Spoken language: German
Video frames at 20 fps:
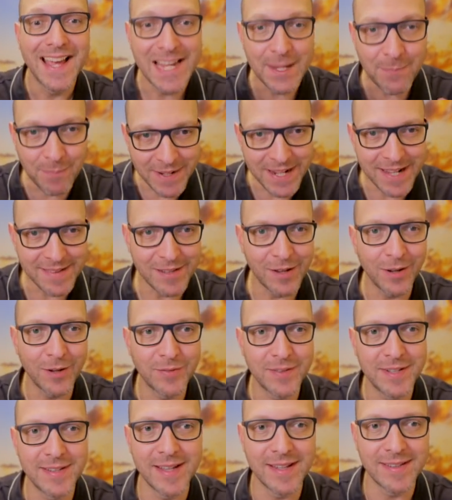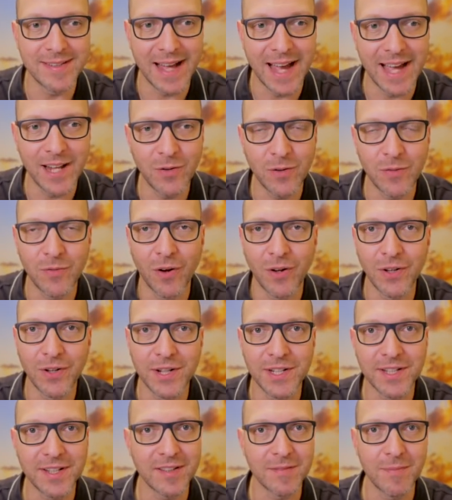Ich bin jetzt auch auf dieser Seite und
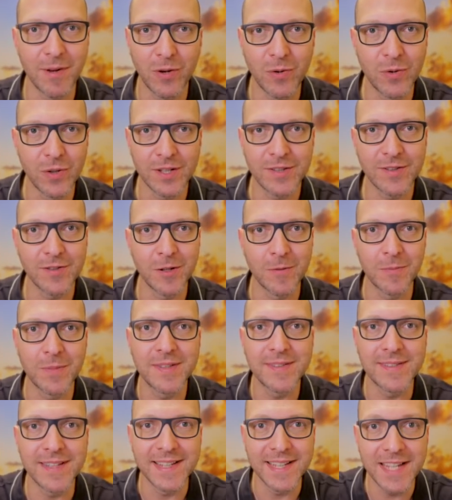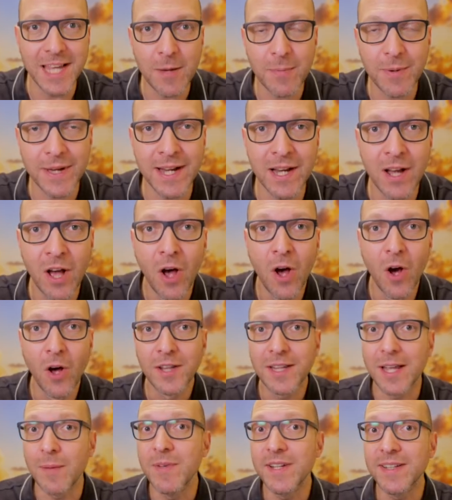wollte euch das mal kurz so ein bisschen näher bringen,
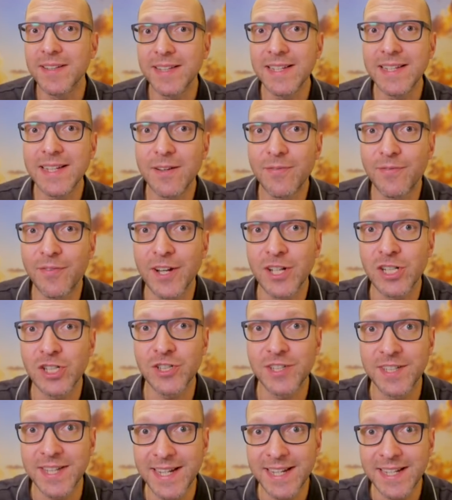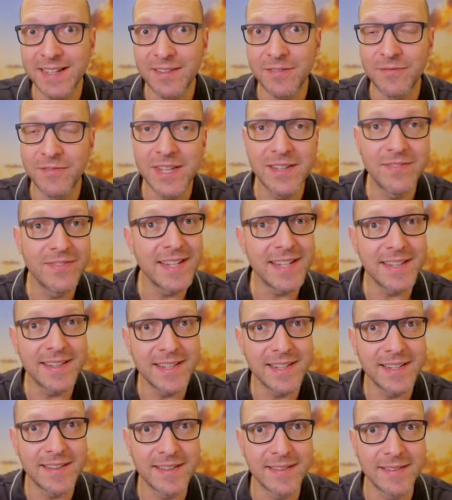damit ihr versteht, wie
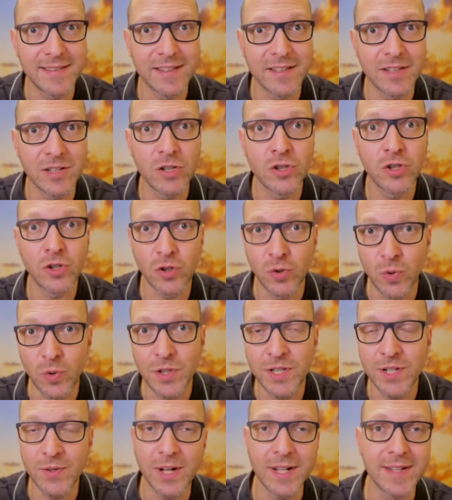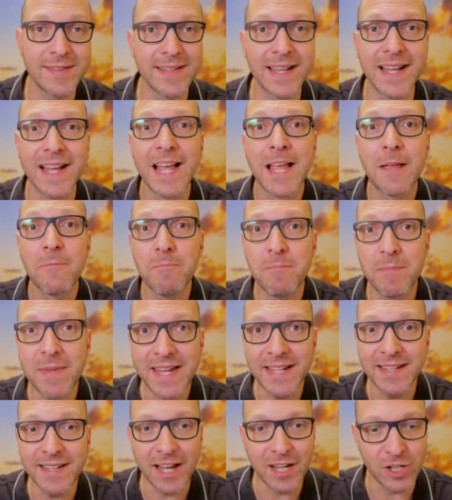wichtig diese Studie oder diese
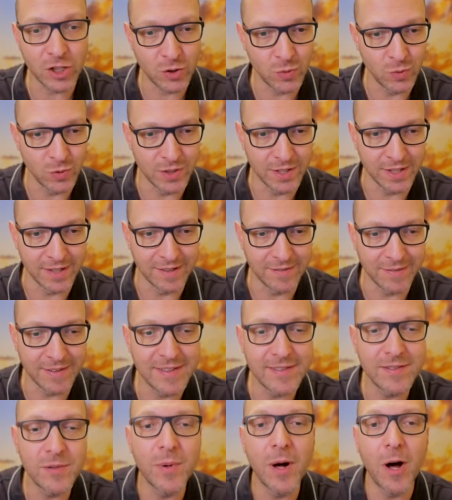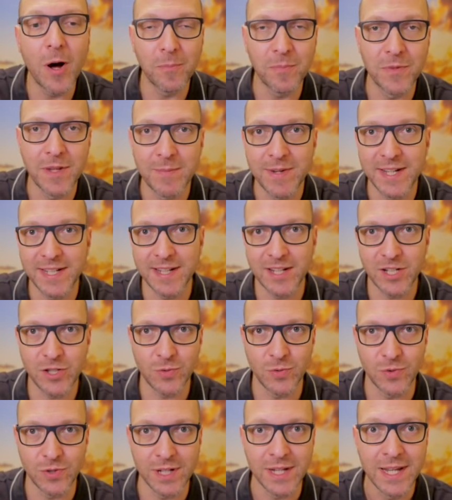Metastudie ist. Was ist überhaupt eine
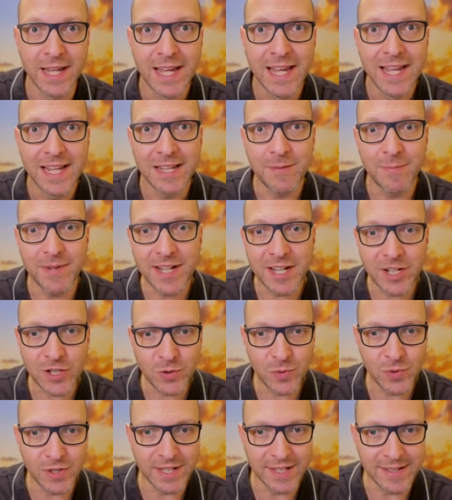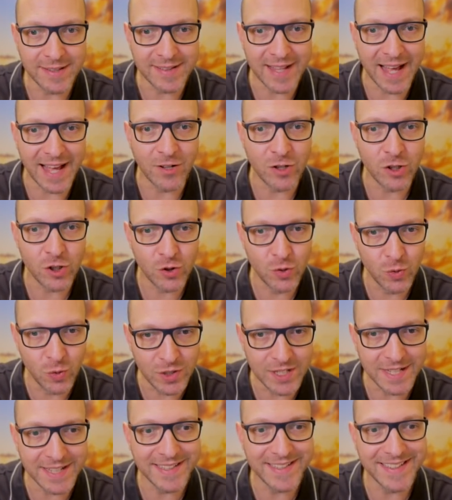Metastudie? Eine Metastudie ist eine
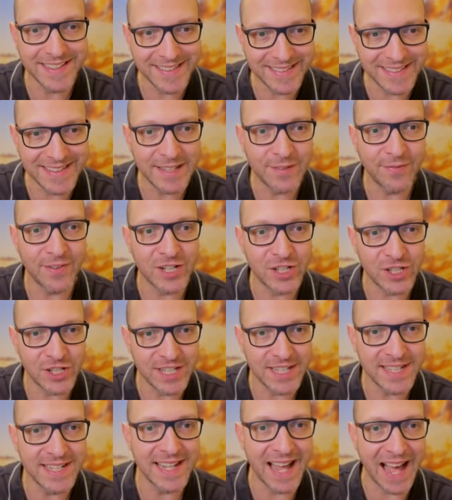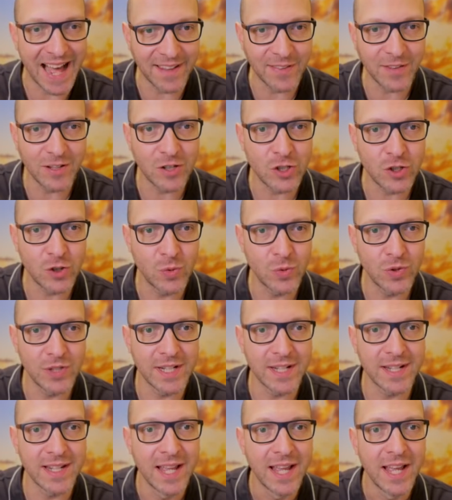Studie, die sich verschiedene andere
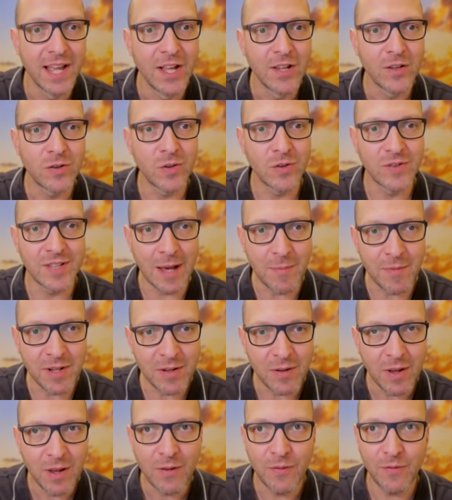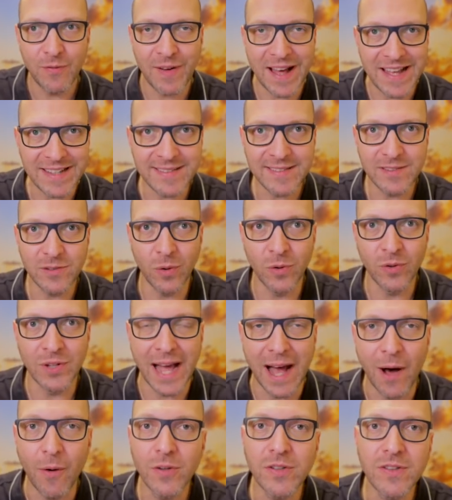Studien zusammenfasst
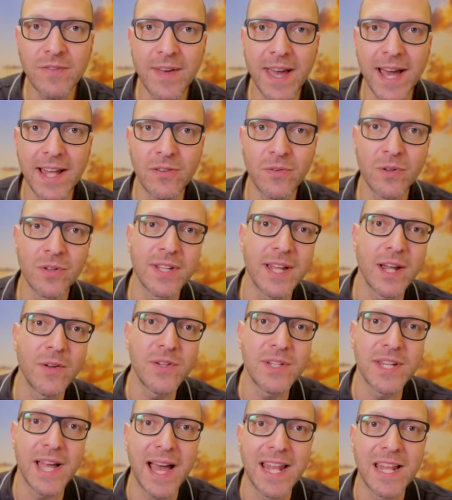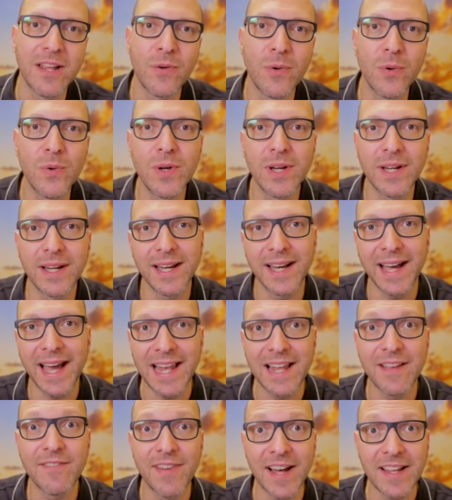und auswertet und dadurch eine höhere
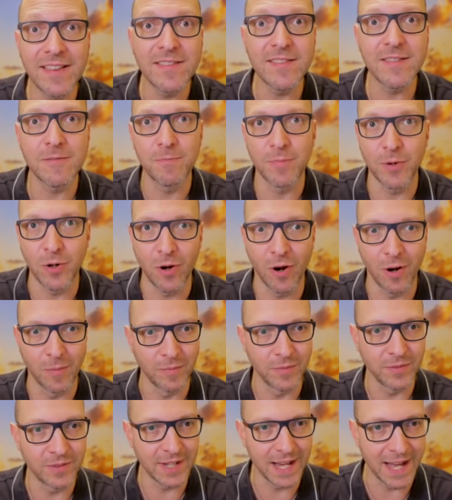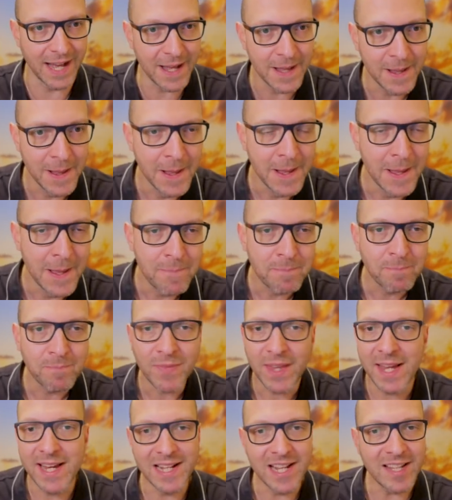Relevanz Relevanz bekommt. Ja?
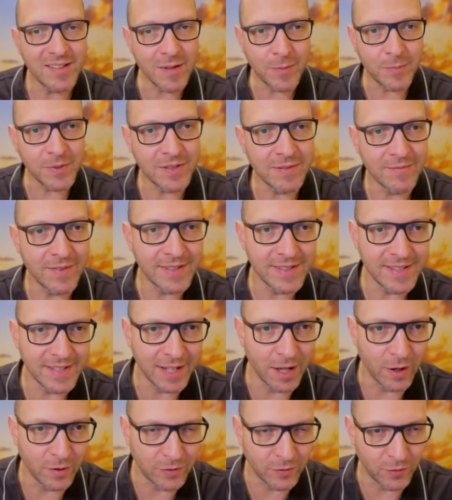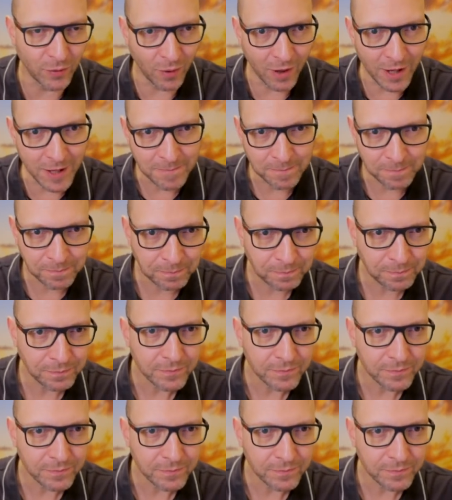Ich lese mal ein bisschen was hier draus vor.